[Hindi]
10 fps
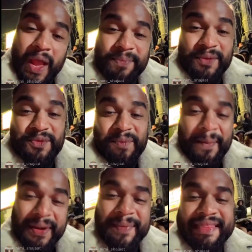तो आप
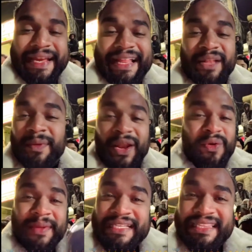समझो मैं अपने बंदे के साथ
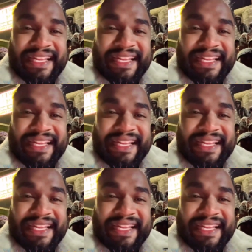बना लूंगा मैं